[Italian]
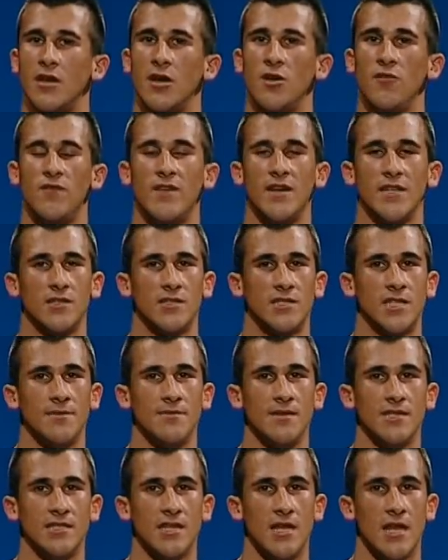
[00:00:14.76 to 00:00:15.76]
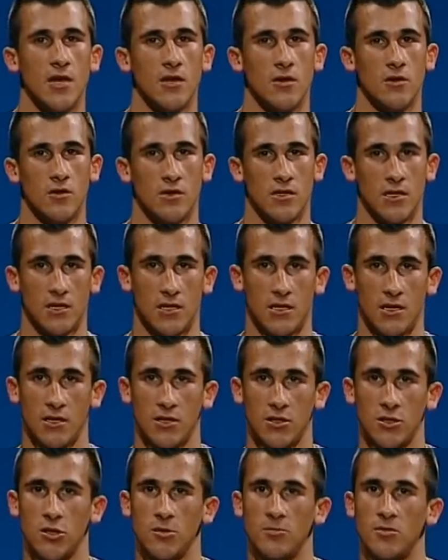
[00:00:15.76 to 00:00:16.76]
Ho fatto sei mesi alla Conad,
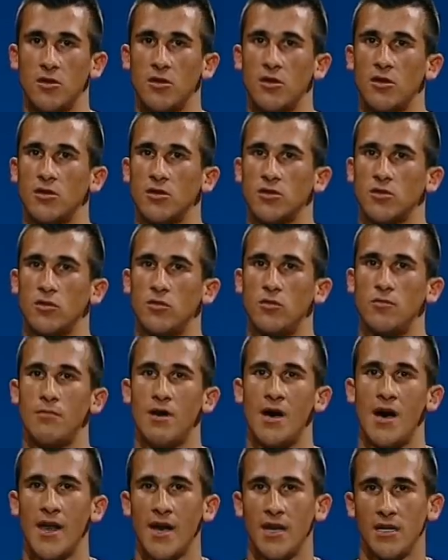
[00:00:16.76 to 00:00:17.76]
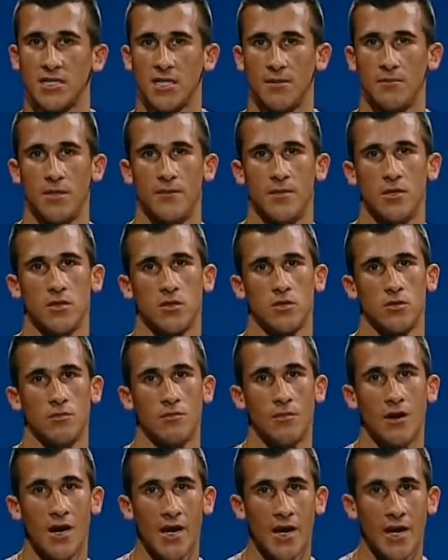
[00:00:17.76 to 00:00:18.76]
dopo sul mare, stabilimento sul
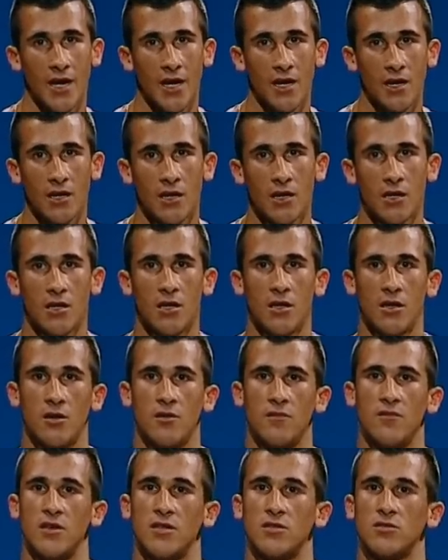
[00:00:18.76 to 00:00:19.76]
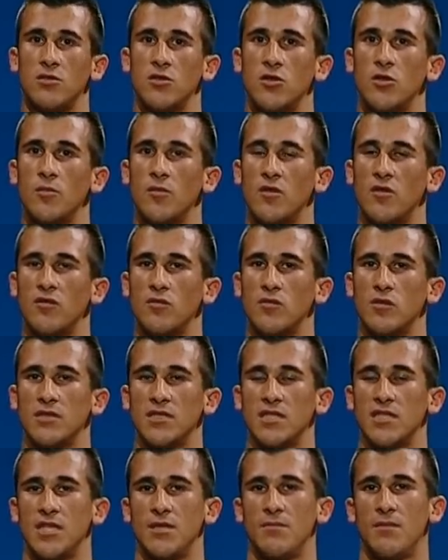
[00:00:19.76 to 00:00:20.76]
mare, ho fatto dopo una
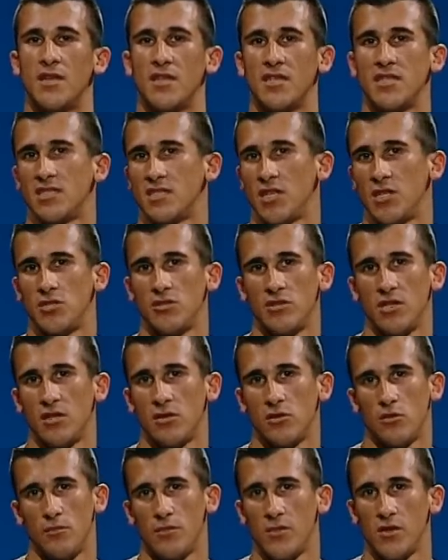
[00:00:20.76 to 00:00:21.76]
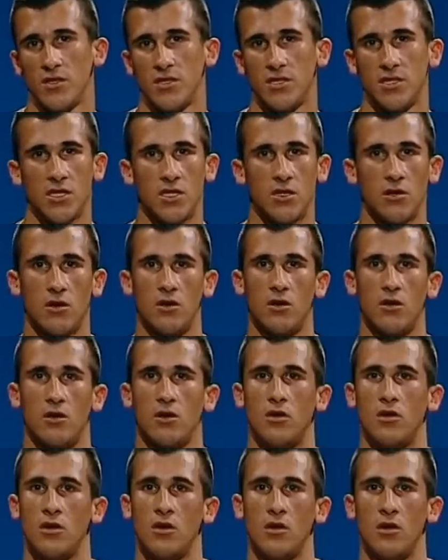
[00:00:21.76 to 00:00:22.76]
settimana di stagione con mio
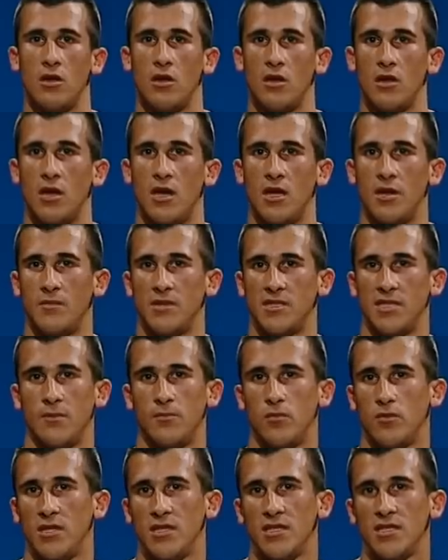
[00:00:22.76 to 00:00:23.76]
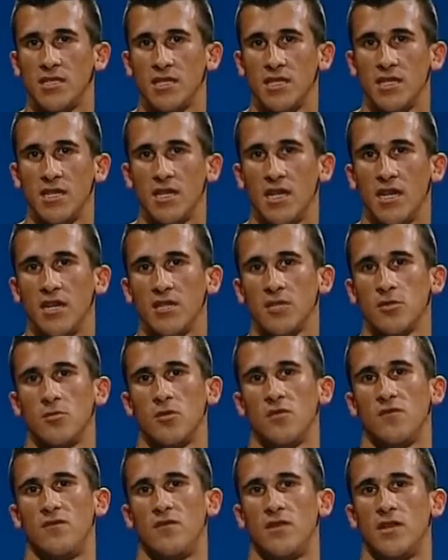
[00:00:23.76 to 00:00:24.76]
zio all'impresa di pulizia, dopo
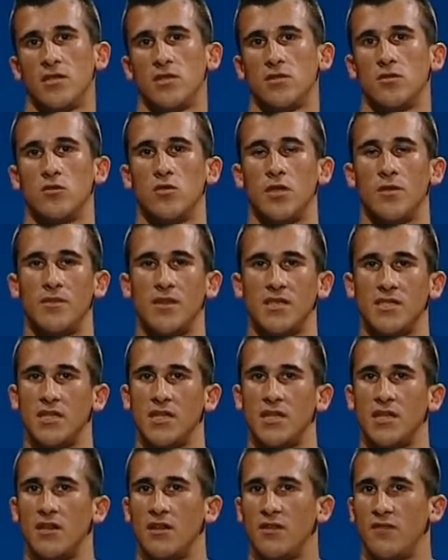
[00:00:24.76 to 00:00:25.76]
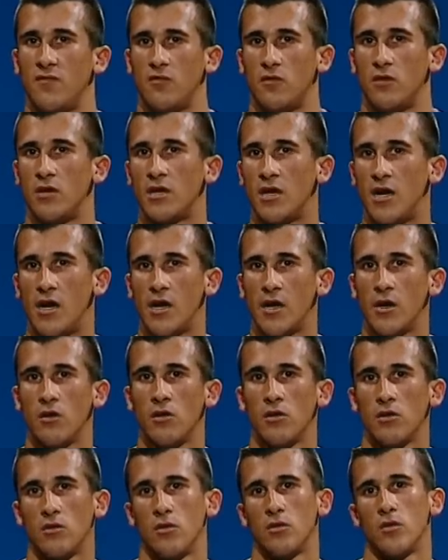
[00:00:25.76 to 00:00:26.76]
ho fatto due mesi a
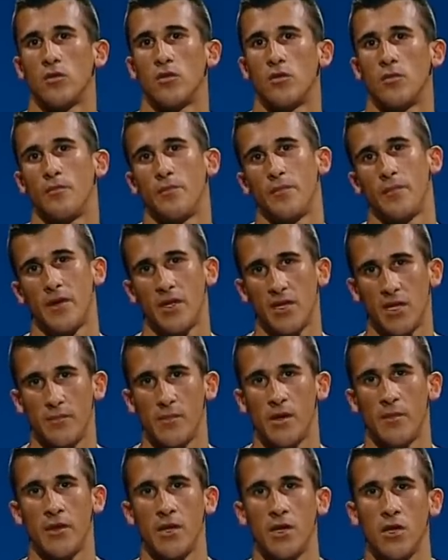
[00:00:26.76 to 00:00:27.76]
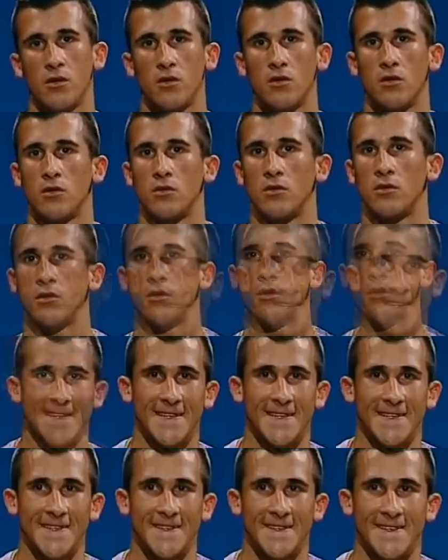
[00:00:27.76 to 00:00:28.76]
Fuonaro con un padre mio amico,
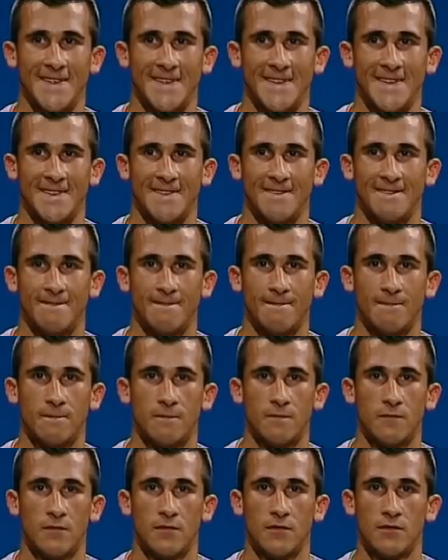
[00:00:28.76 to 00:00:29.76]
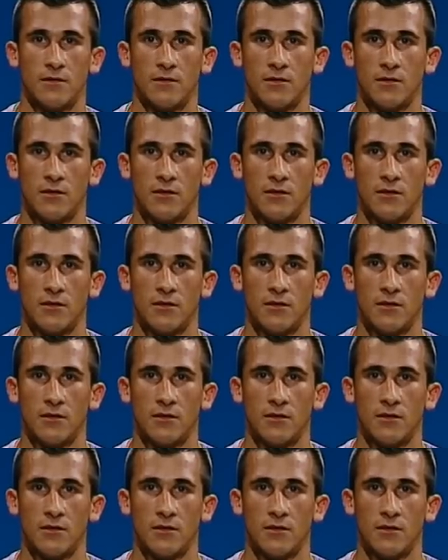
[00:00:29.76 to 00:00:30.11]
che tipo di lavoro cerchi?